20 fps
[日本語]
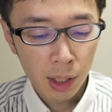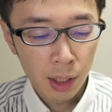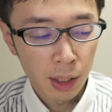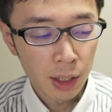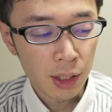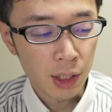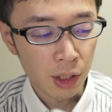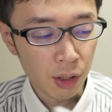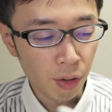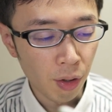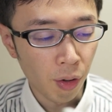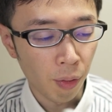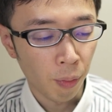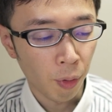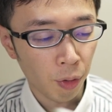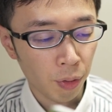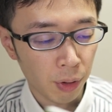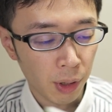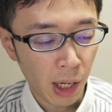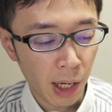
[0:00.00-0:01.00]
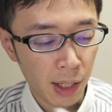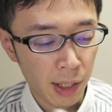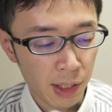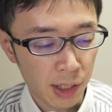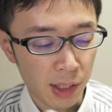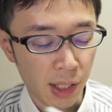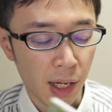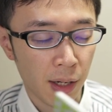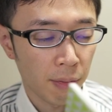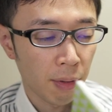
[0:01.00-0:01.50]
一応問題
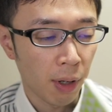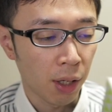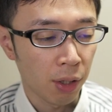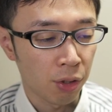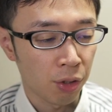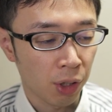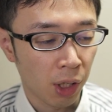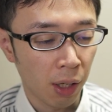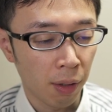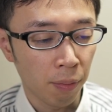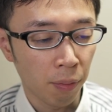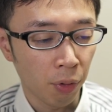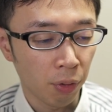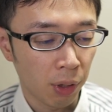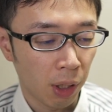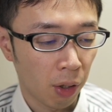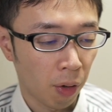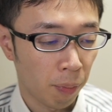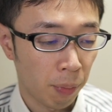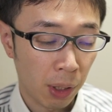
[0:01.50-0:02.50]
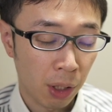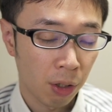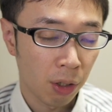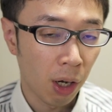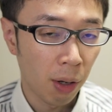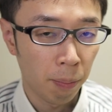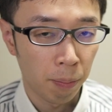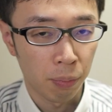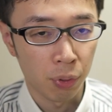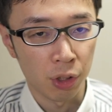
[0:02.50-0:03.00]
自体は受験問題を
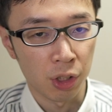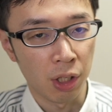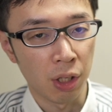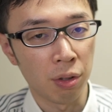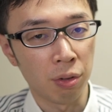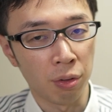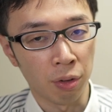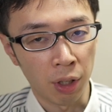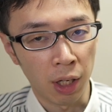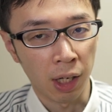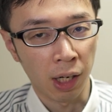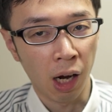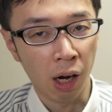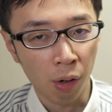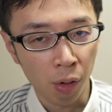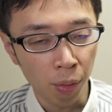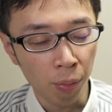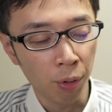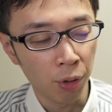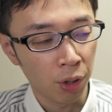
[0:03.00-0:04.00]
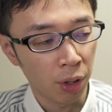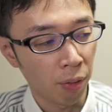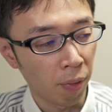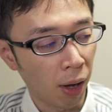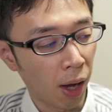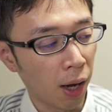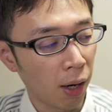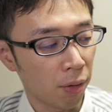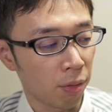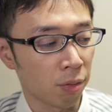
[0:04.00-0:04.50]
ピックアップしてるので過去問で
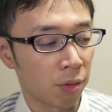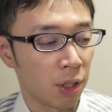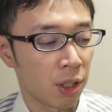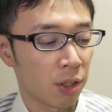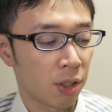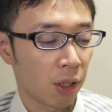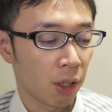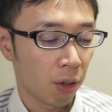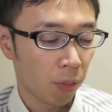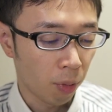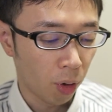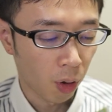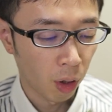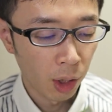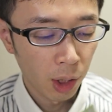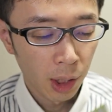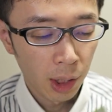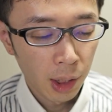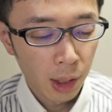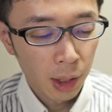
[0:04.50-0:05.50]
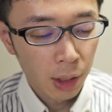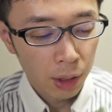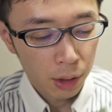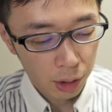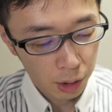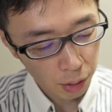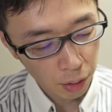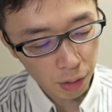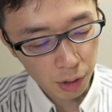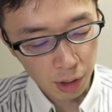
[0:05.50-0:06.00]
はあるんですけども
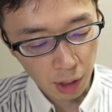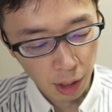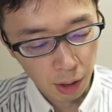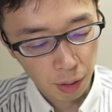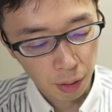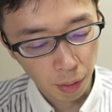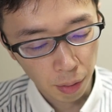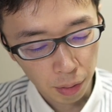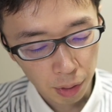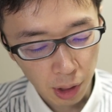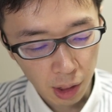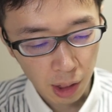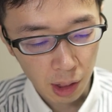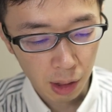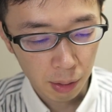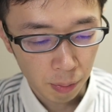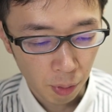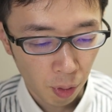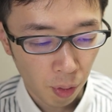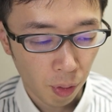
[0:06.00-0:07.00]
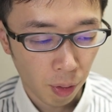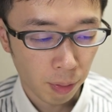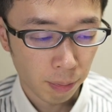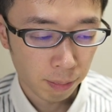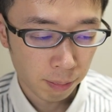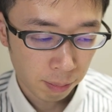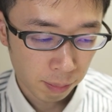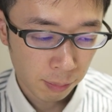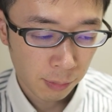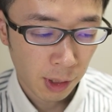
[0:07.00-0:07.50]
少しね量的にも、う
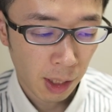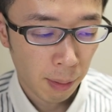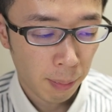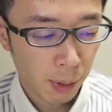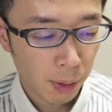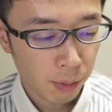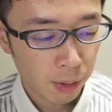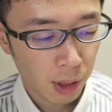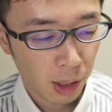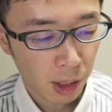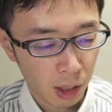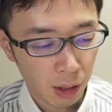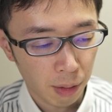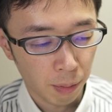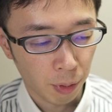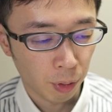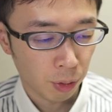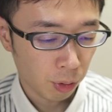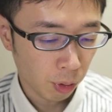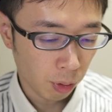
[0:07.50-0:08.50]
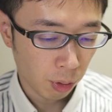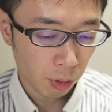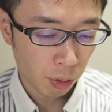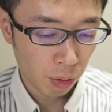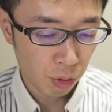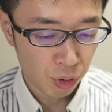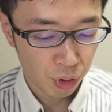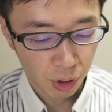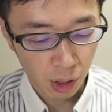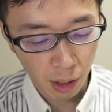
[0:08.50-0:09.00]
ん、レベルにもちょっ
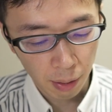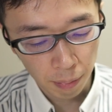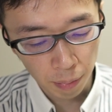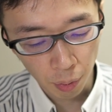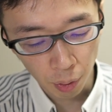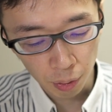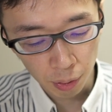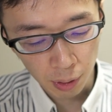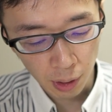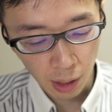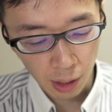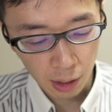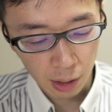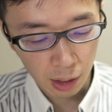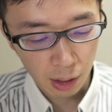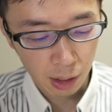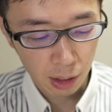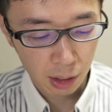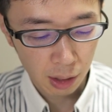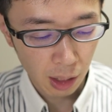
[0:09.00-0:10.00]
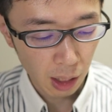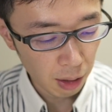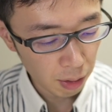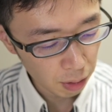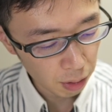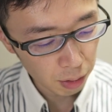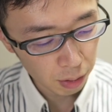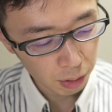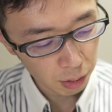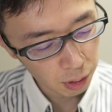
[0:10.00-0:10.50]
と受験問題ってい
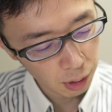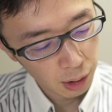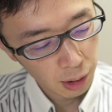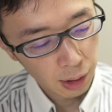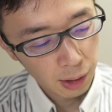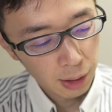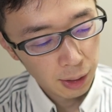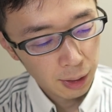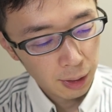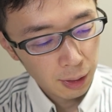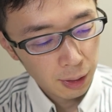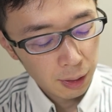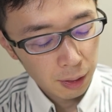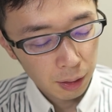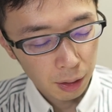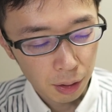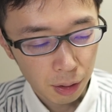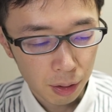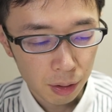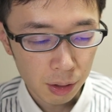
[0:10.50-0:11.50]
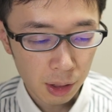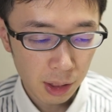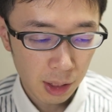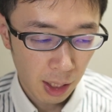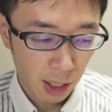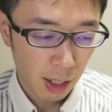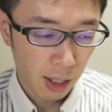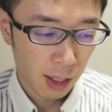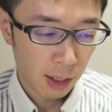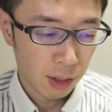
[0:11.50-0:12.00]
うくり
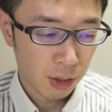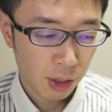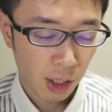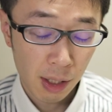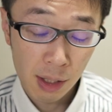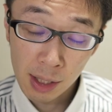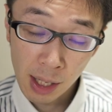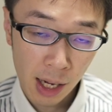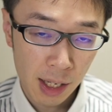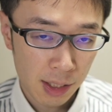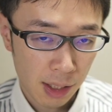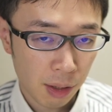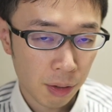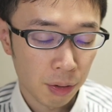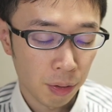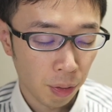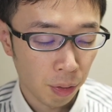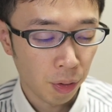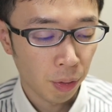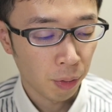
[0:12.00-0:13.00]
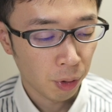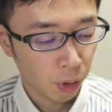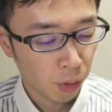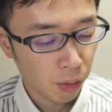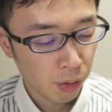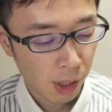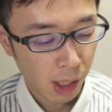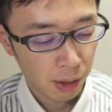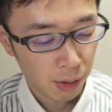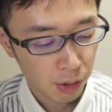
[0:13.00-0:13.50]
で受験対策用の
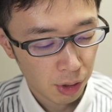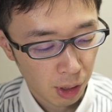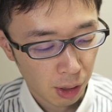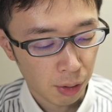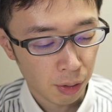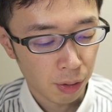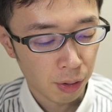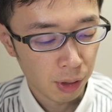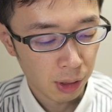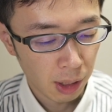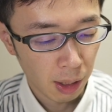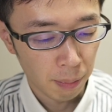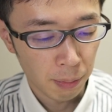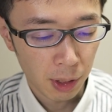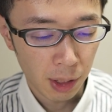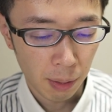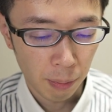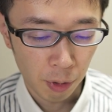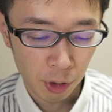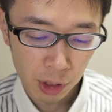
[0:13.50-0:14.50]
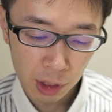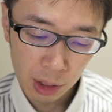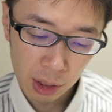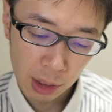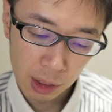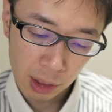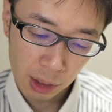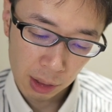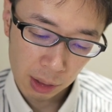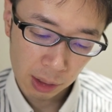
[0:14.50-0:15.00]
教材としてくくりで見ても
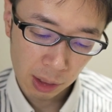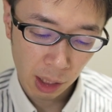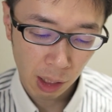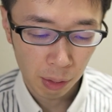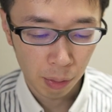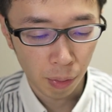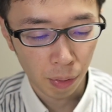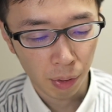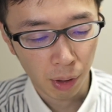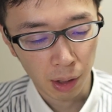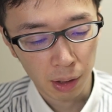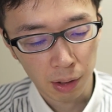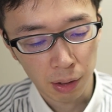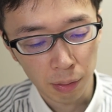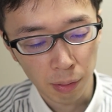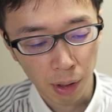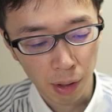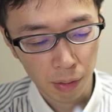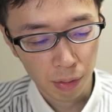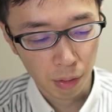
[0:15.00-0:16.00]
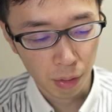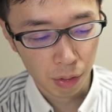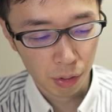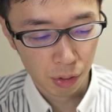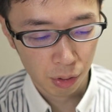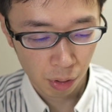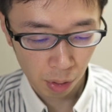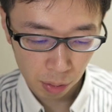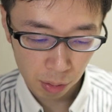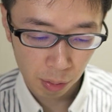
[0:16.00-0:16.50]
いいかどうかって言われると
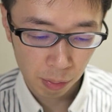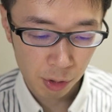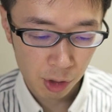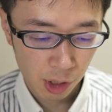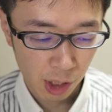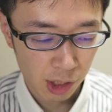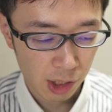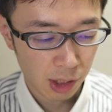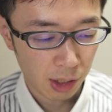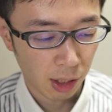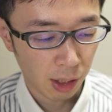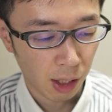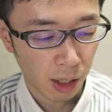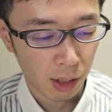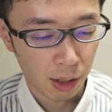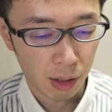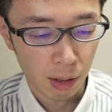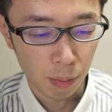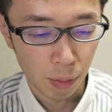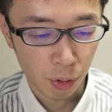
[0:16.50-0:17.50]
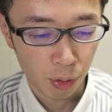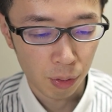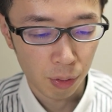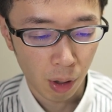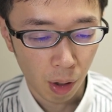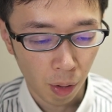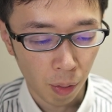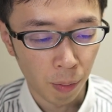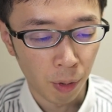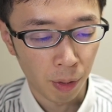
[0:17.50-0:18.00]
ちょっと難しいかなって僕
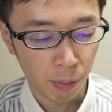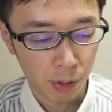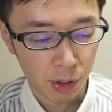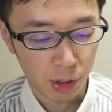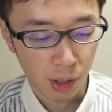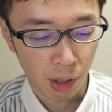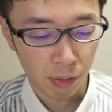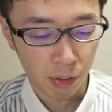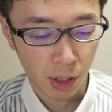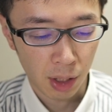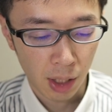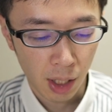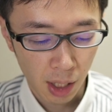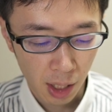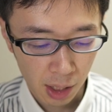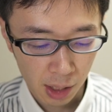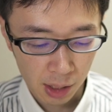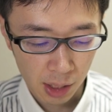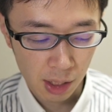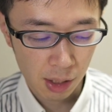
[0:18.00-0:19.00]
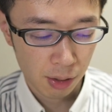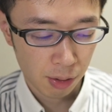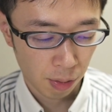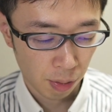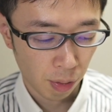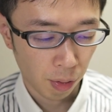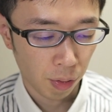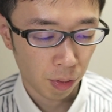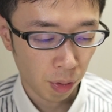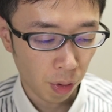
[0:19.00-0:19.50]
は思いますなので定期テスト
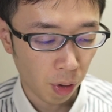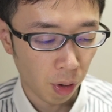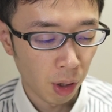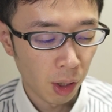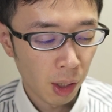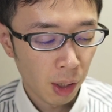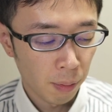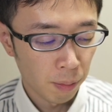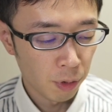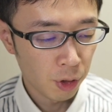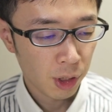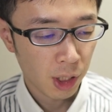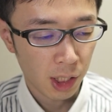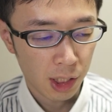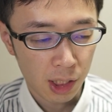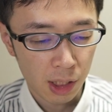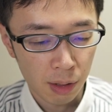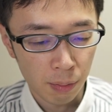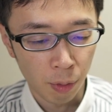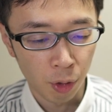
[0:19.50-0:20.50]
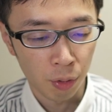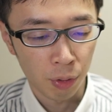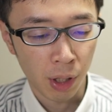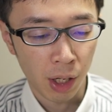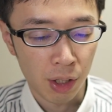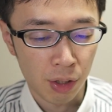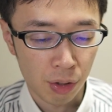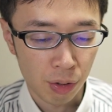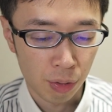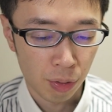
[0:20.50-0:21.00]
用の難しい問
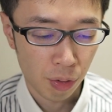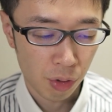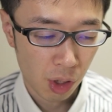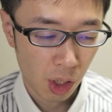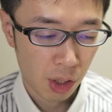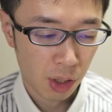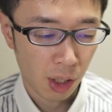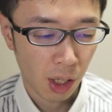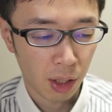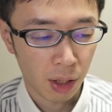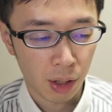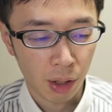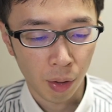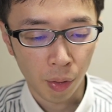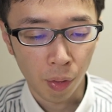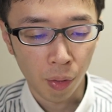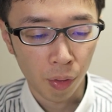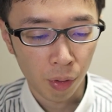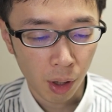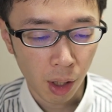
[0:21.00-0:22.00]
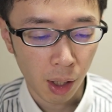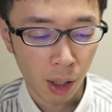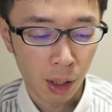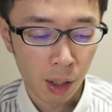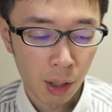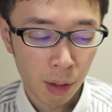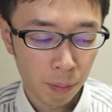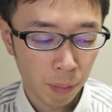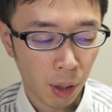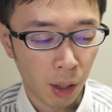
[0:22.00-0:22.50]
題集として使った方が
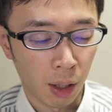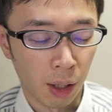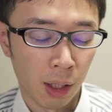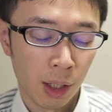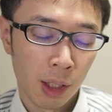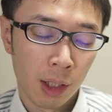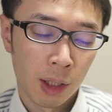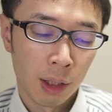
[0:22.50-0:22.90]
ま